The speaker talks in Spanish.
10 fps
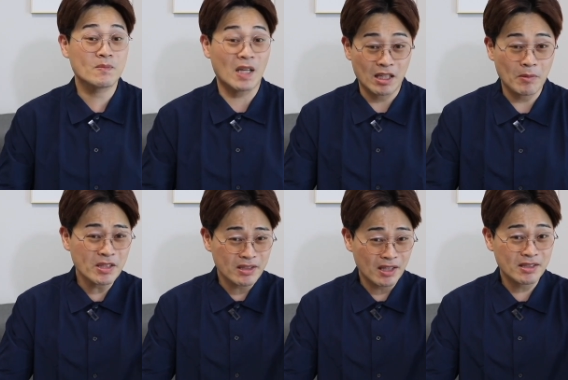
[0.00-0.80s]

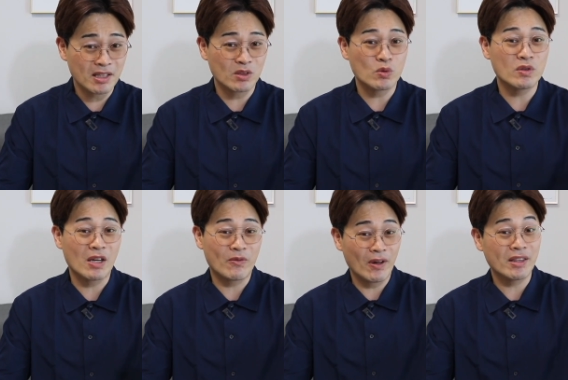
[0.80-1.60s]
además de ser
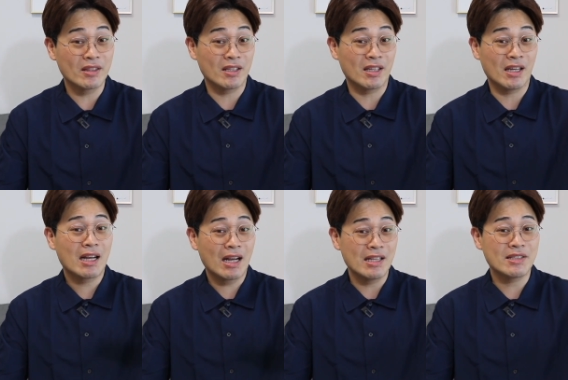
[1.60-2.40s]
una fuente de
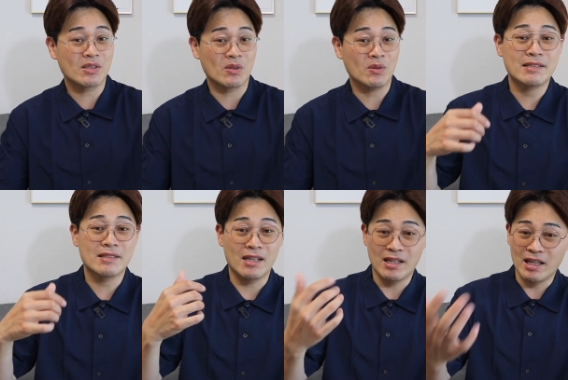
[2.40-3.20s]
calcio,
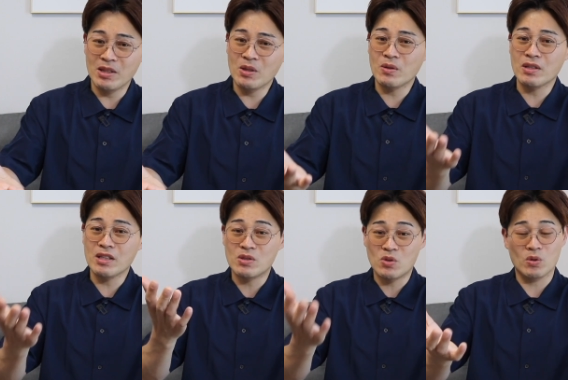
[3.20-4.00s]
selenio
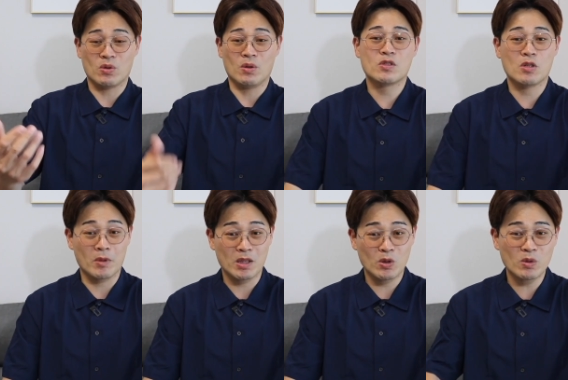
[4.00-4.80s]
y yodo.
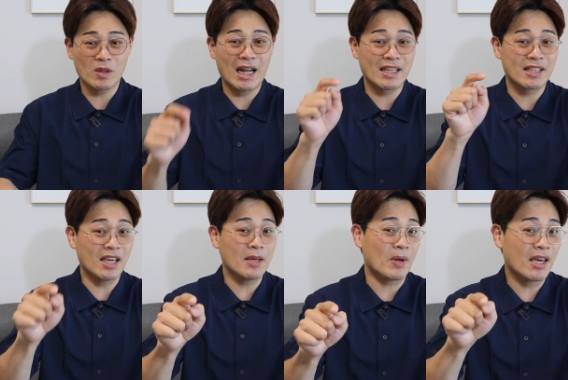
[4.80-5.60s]
Sobre todo la
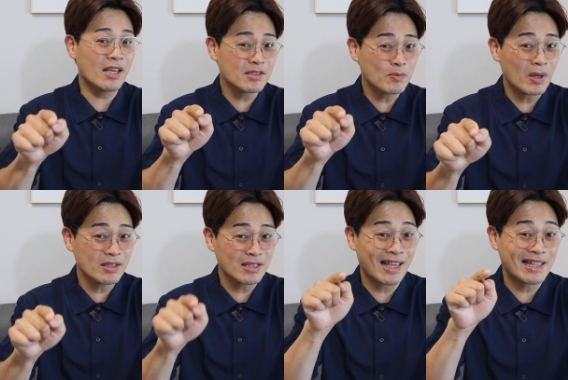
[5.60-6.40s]
yema es
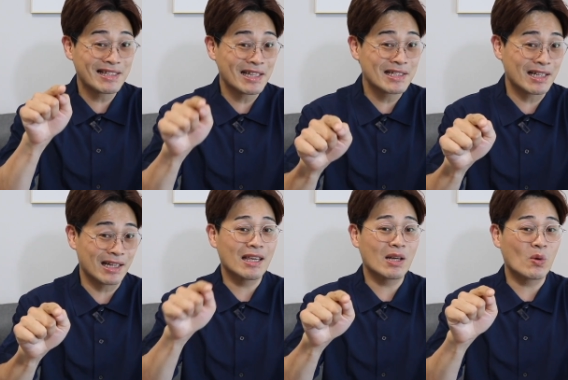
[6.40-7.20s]
más
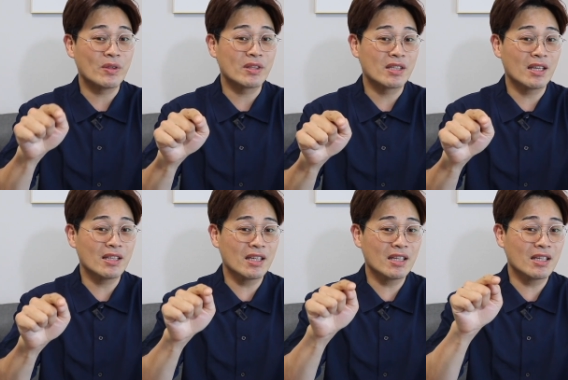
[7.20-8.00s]
esencial, que
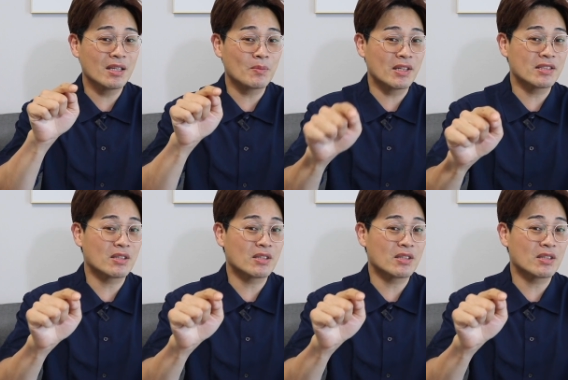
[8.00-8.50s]
contiene más